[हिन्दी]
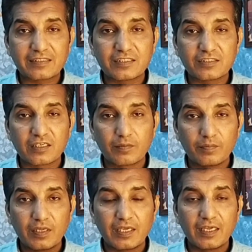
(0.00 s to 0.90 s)
सिस्टम
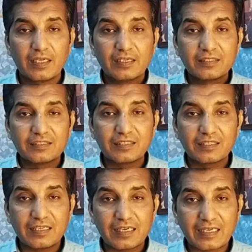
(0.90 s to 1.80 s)
में
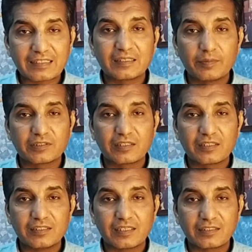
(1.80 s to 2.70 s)
ज़िंदियाँ कैसे बसर
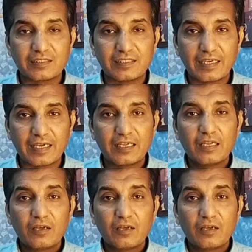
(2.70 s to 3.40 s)
की जाती हैं